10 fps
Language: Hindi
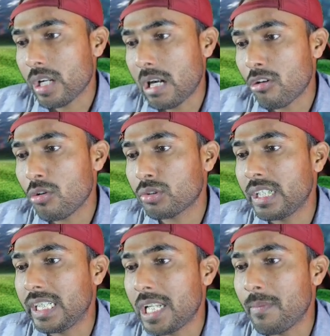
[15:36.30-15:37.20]
ऑलराउंडर
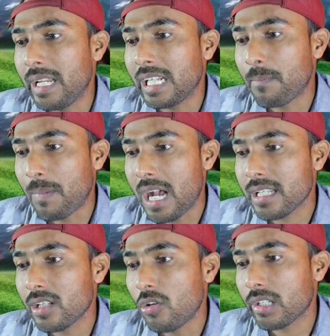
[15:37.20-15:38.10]
उसकी टीम मिलेंगे
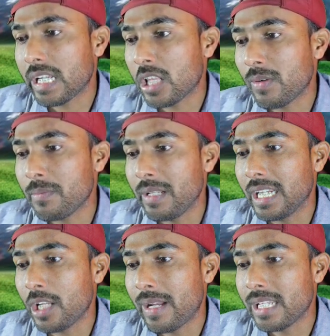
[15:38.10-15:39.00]
पाँच और गेंदबाज
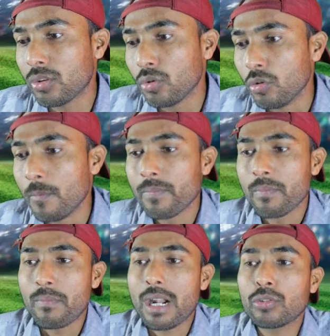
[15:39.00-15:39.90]
मिलेंगे भाई ये दो
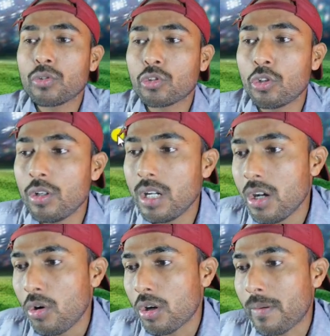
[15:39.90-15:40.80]
मार दोस्तों
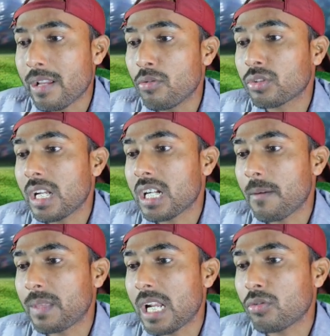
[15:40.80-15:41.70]
और भाई उसका
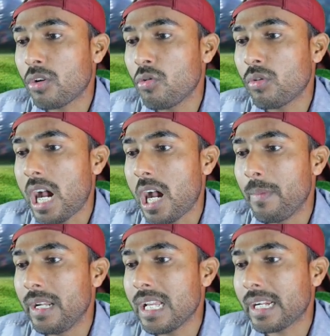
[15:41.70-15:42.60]
कप्तान कौन होगा
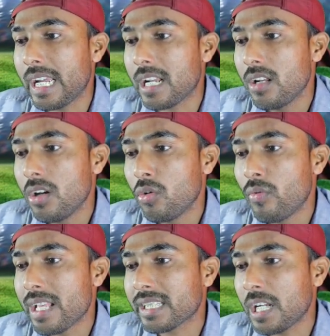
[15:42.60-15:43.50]
अमेलिया केयर
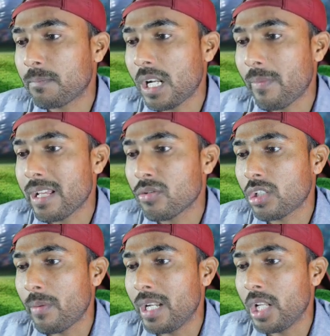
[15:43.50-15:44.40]
वाइस कैप्टन भाई
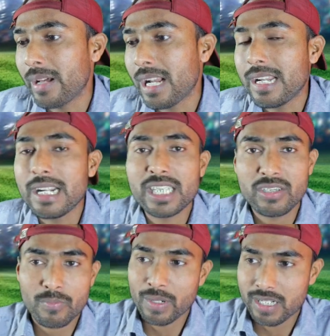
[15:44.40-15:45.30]
उसका मिलने वाला है नेट
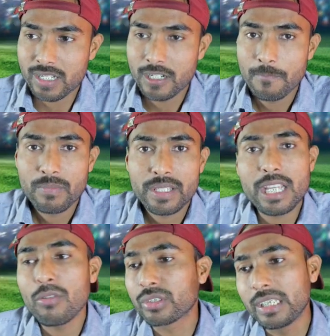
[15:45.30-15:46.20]
सियर ब्रंट
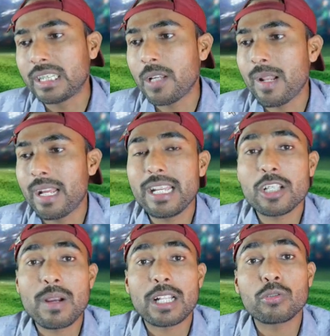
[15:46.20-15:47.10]
ये उसकी टीम रहेगी
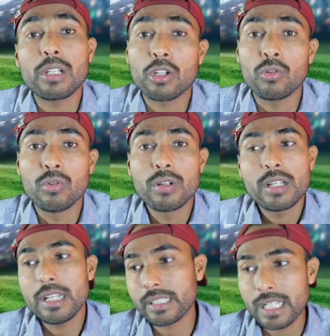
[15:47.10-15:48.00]
इस बात को लिख लो
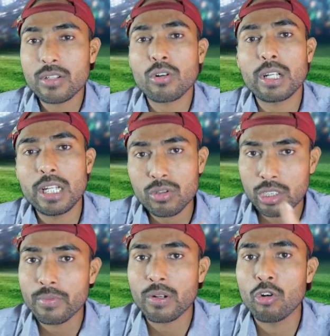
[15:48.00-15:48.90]
शॉट ले लो
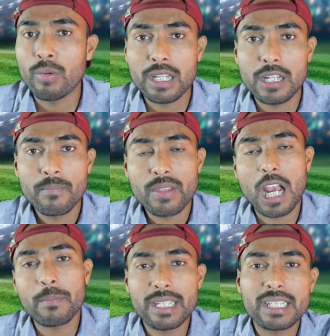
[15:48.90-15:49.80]
सेव कर लो भले
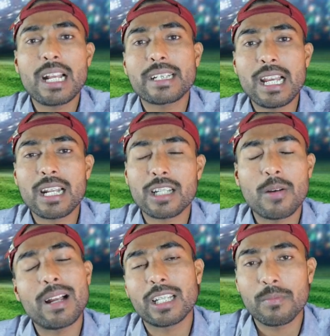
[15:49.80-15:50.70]
आप देखना क्या
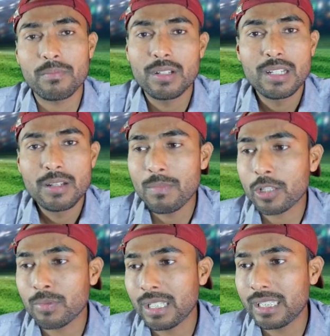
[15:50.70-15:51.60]
कमाल की
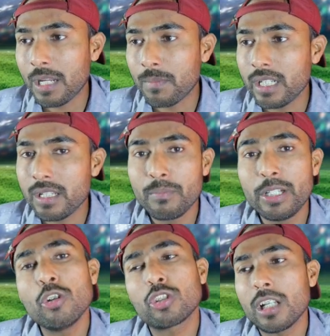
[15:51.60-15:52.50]
बात बताई थी आपने
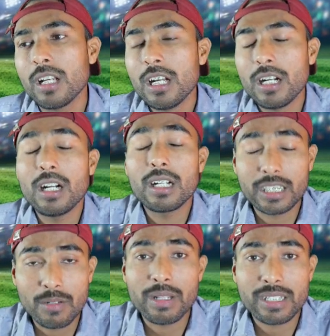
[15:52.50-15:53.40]
वीडियो से आ,
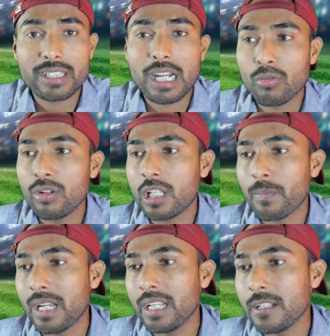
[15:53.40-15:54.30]
मैच स्टार्ट होने
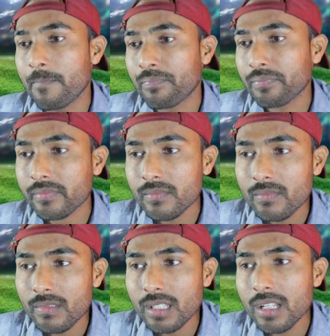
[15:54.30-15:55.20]
से पहले ही
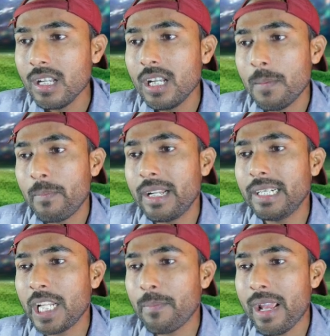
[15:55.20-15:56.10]

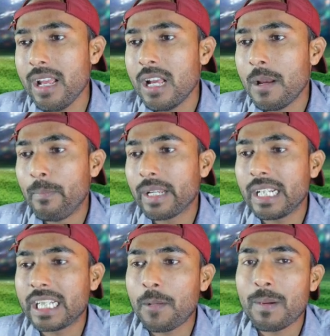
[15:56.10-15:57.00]
मेरी टीम में
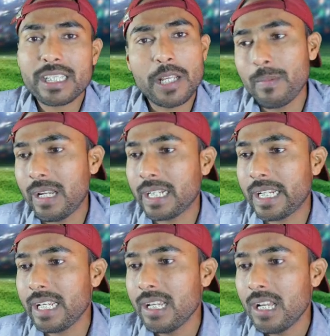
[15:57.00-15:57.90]
विकेट कीपर सेम
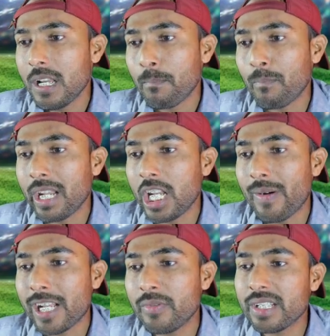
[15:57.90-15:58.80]
मिलेंगी
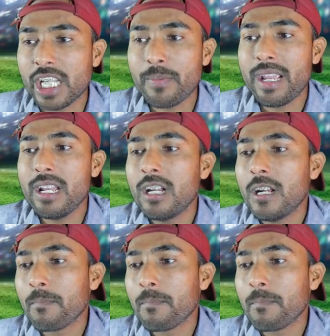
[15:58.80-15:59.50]
बल्लेबाज भी सेम है